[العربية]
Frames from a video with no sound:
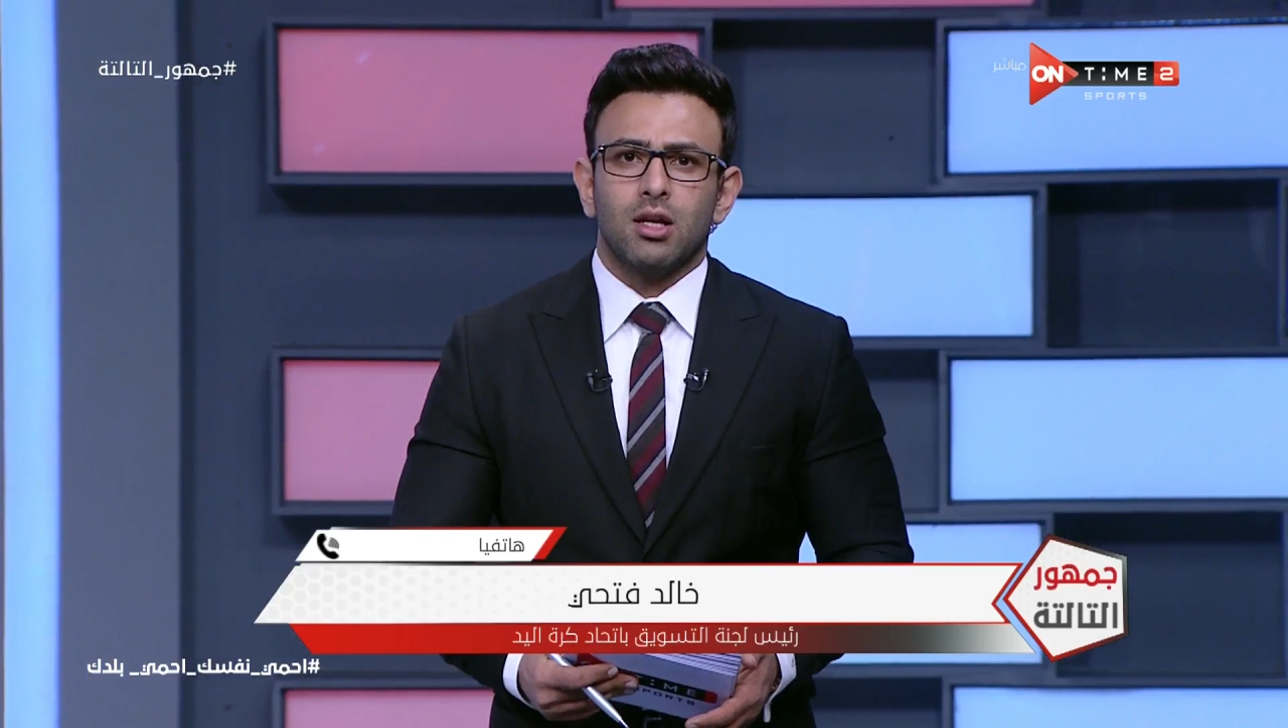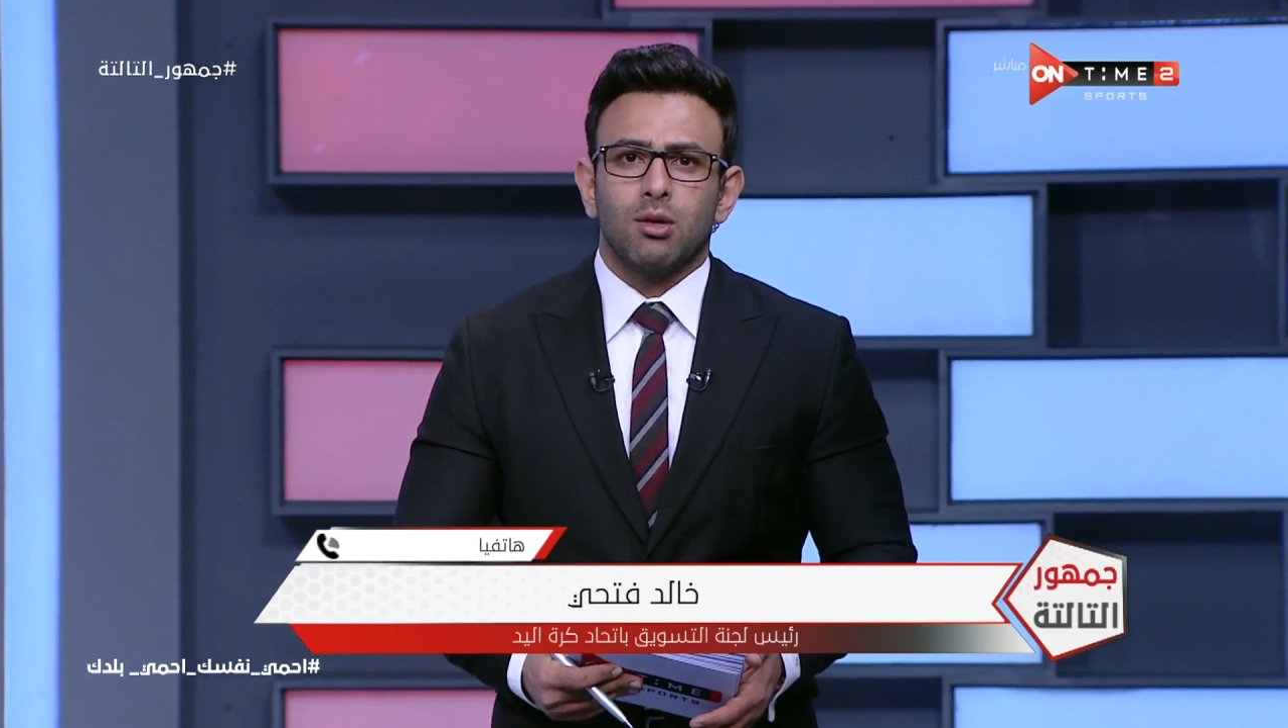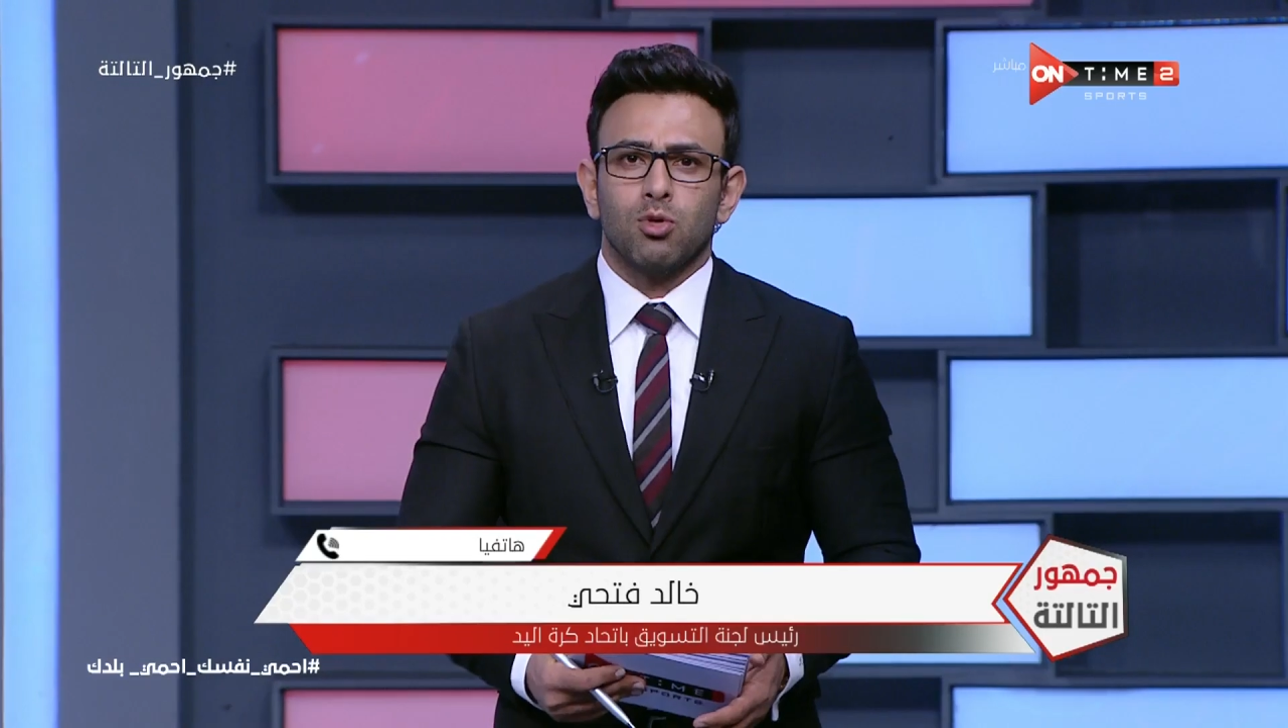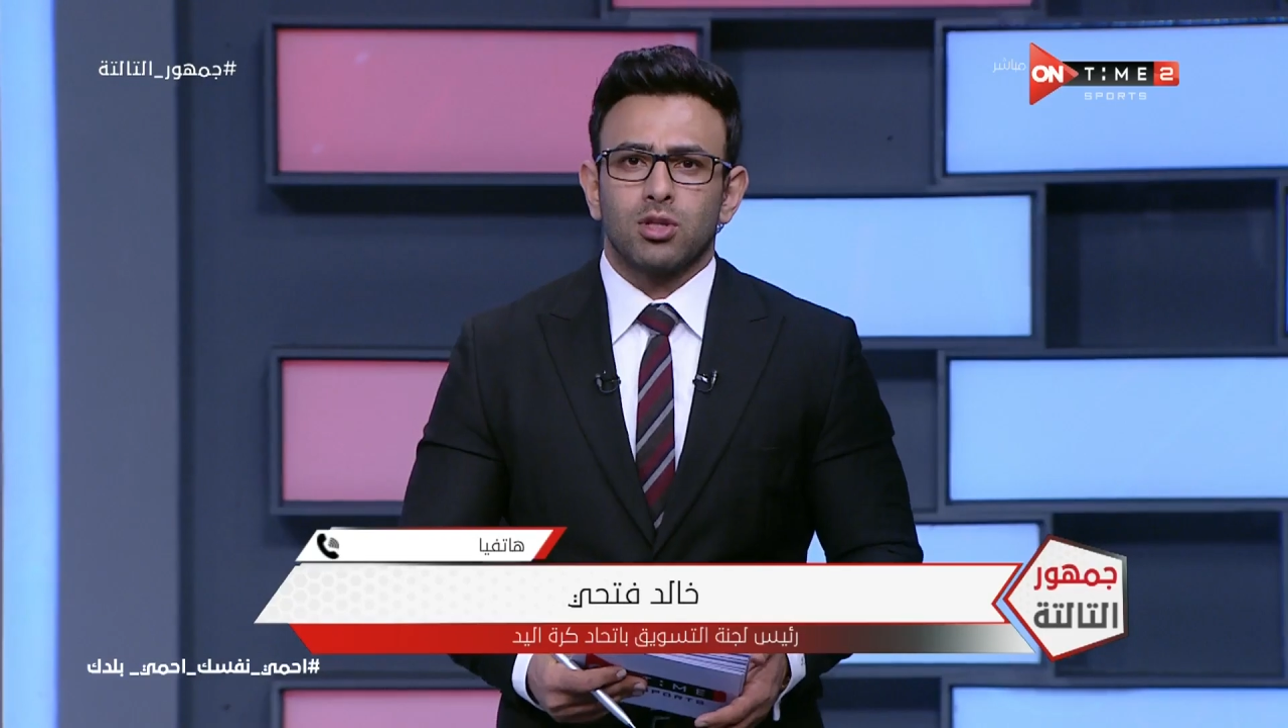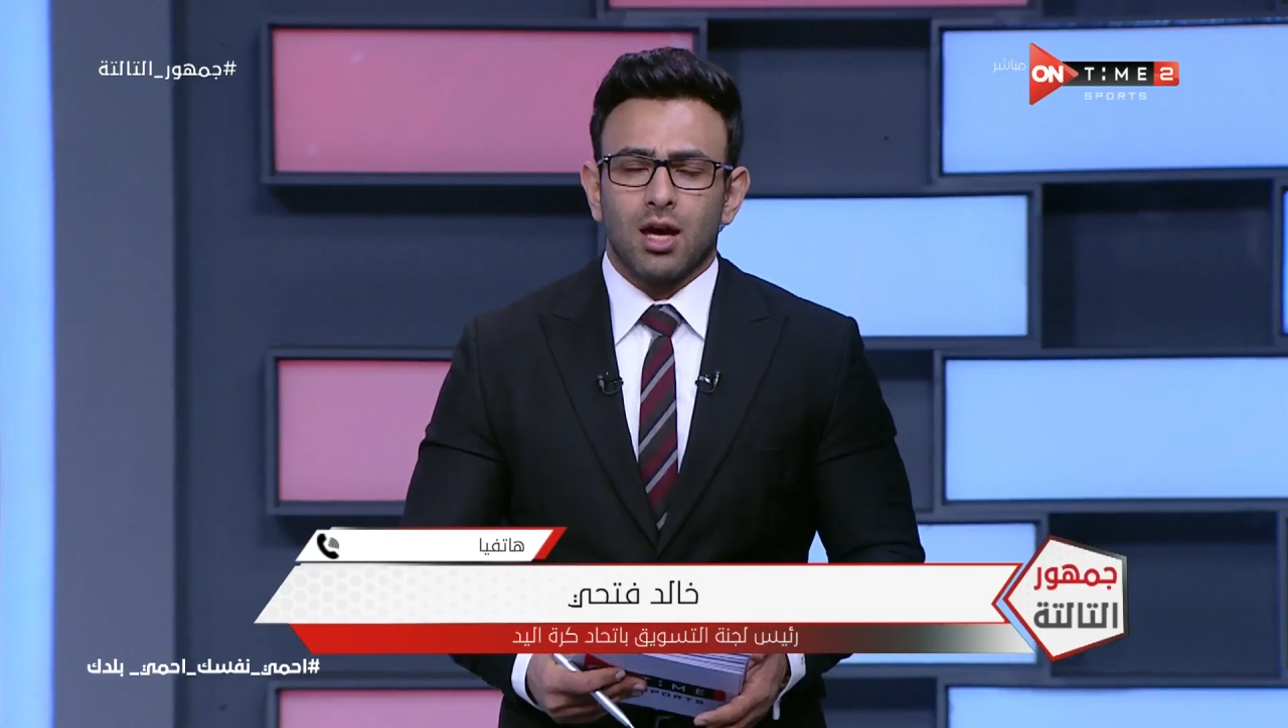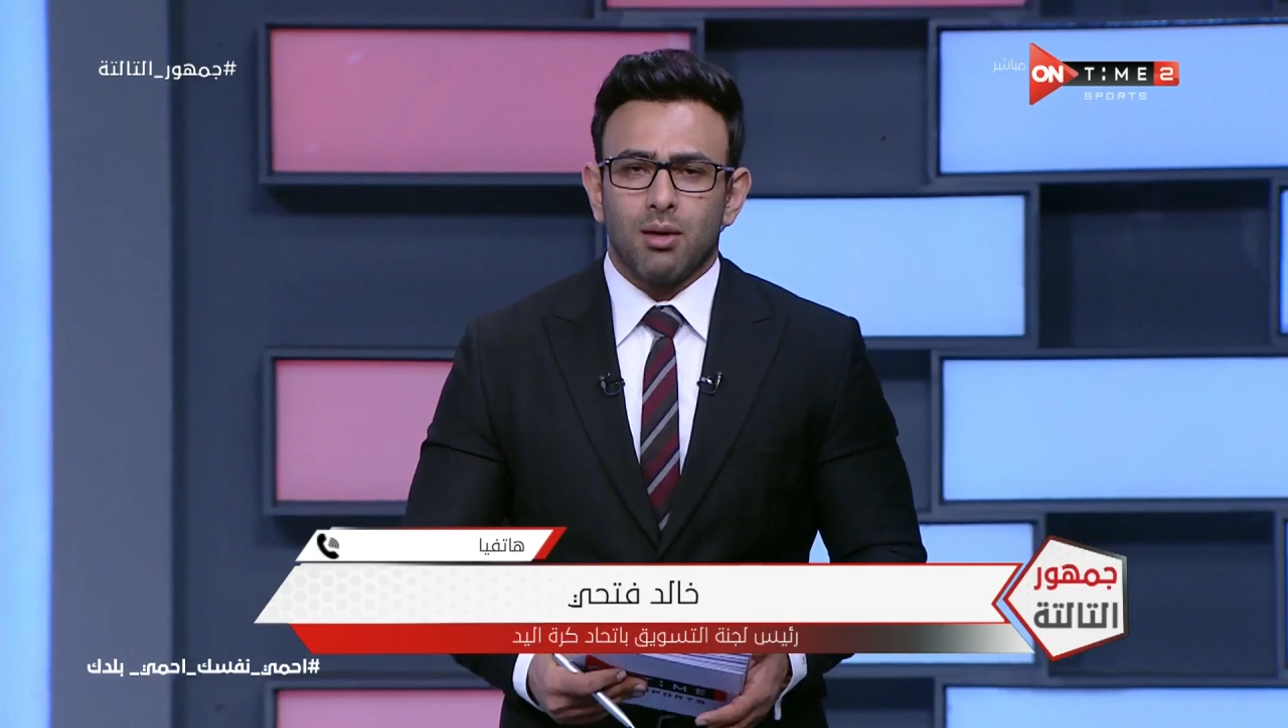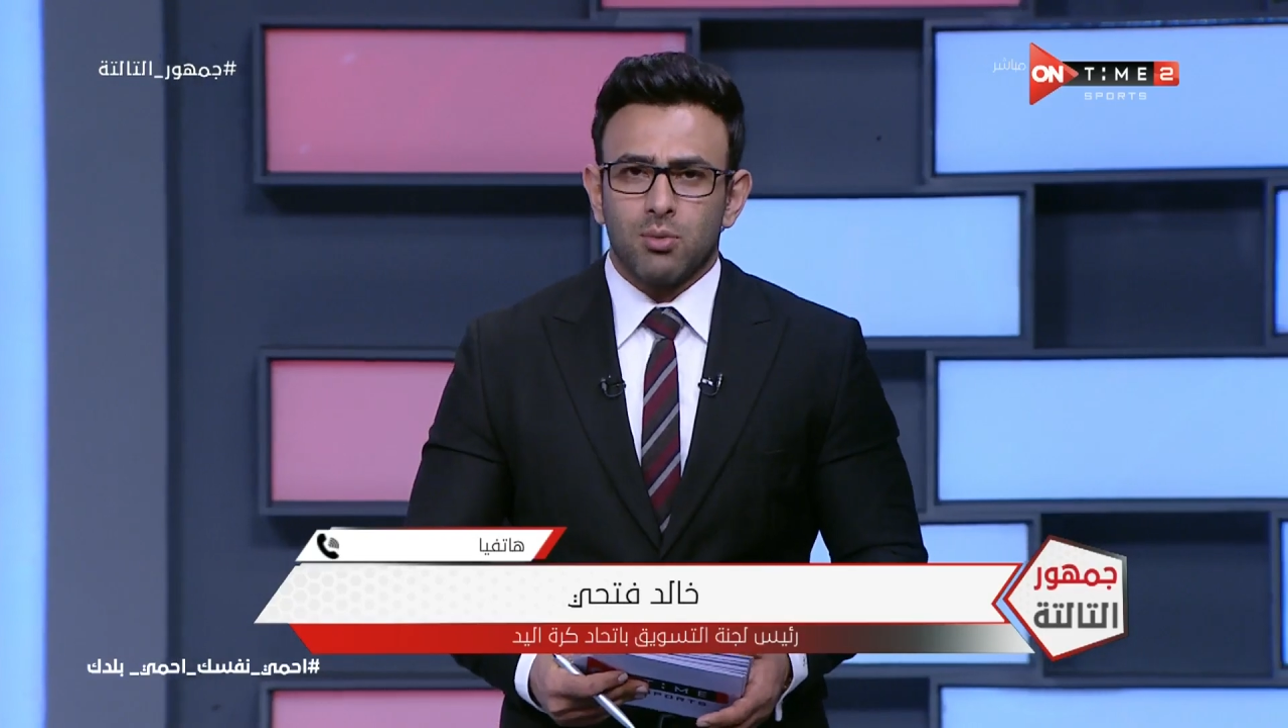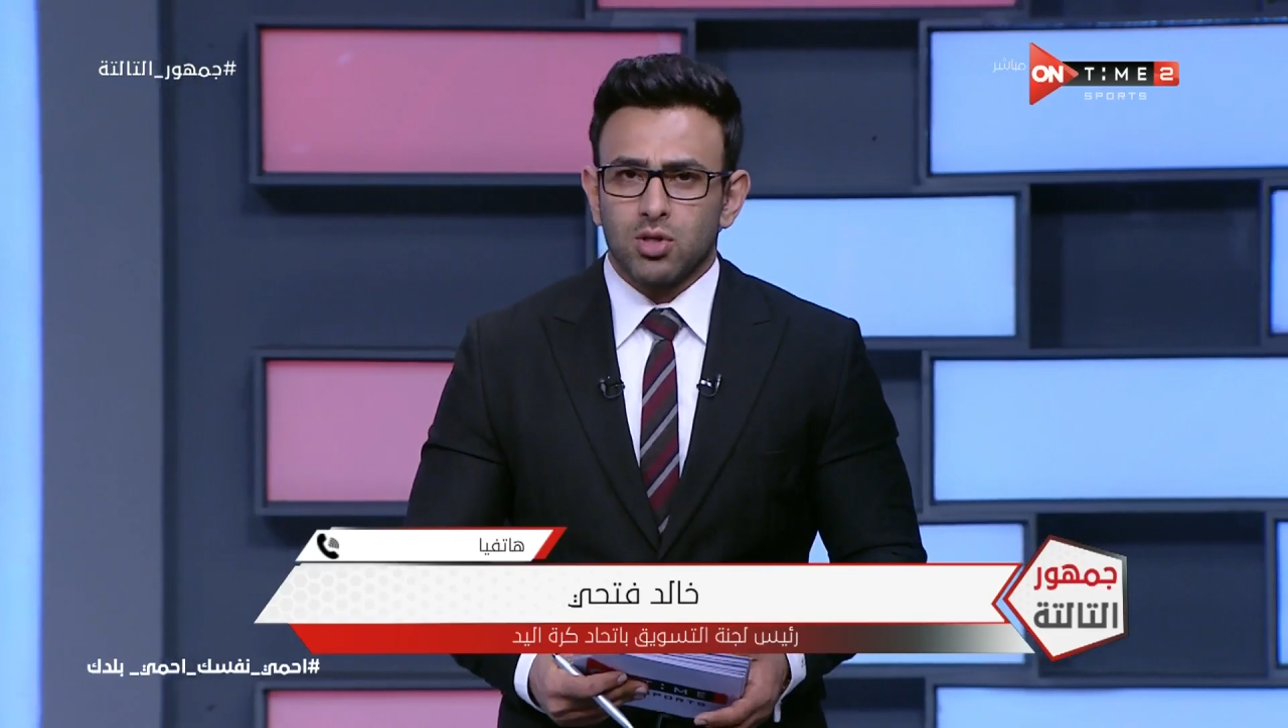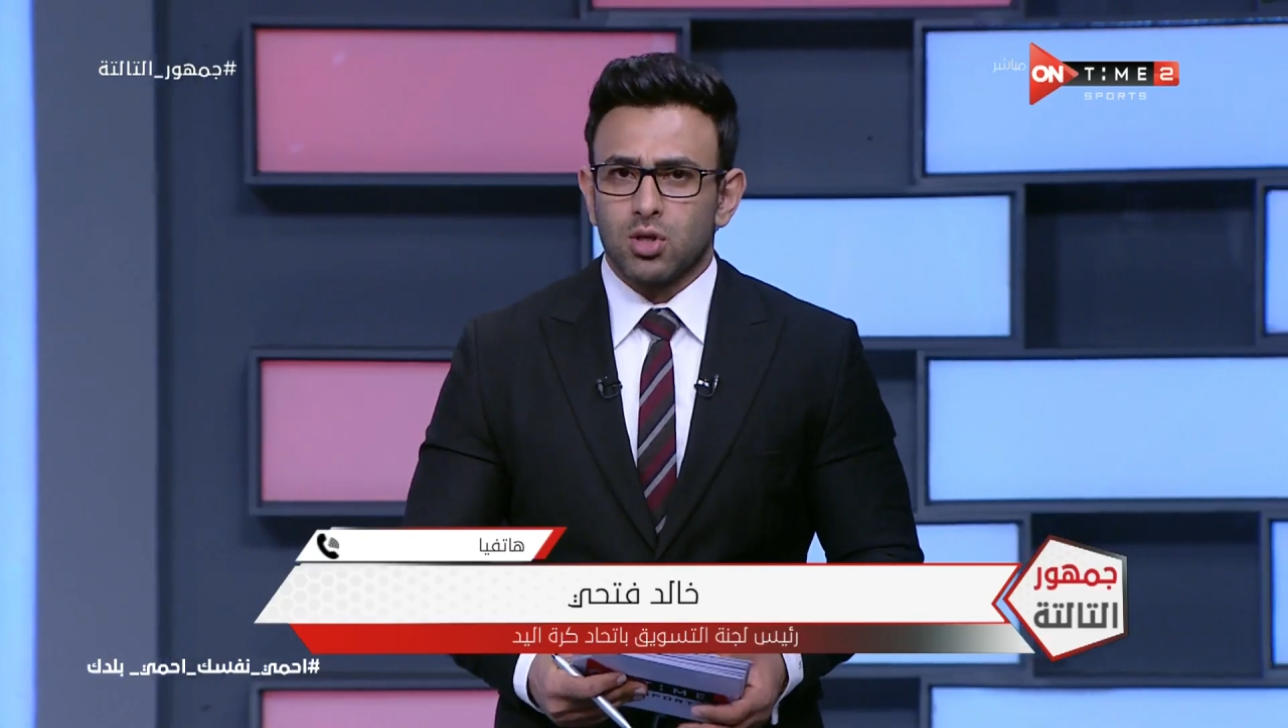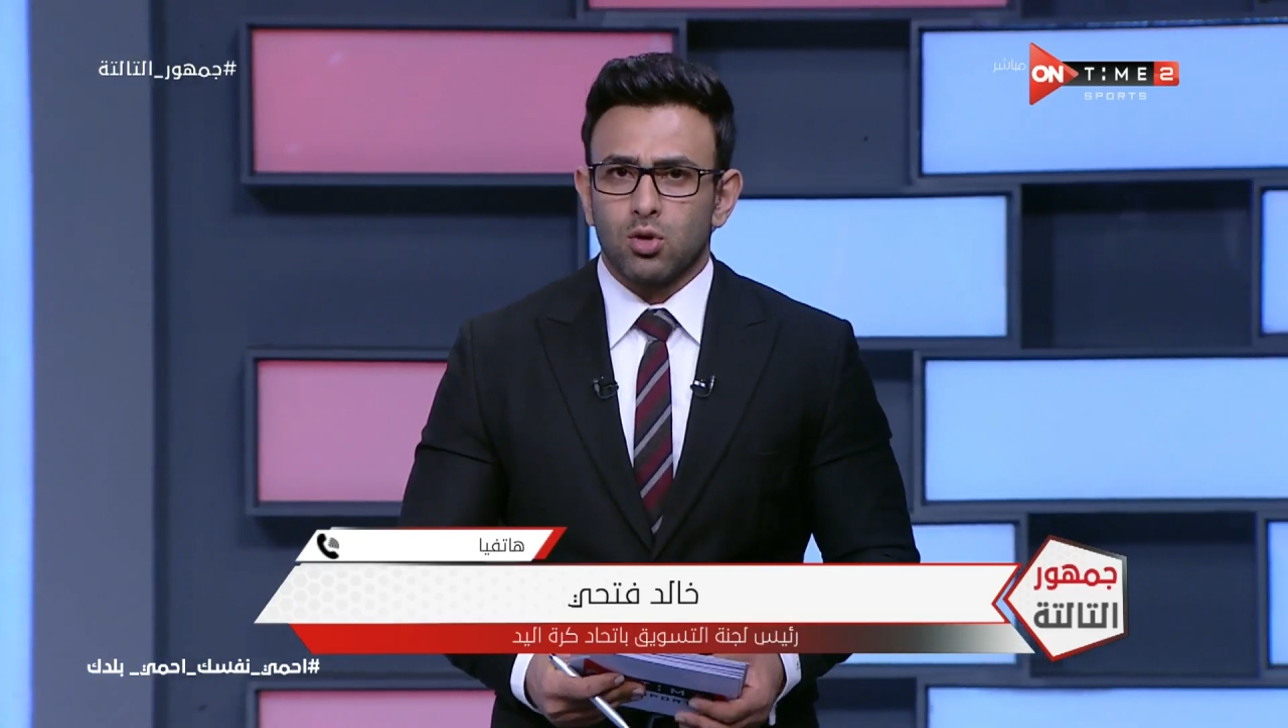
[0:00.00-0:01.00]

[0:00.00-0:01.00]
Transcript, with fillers: لمنتخب مصر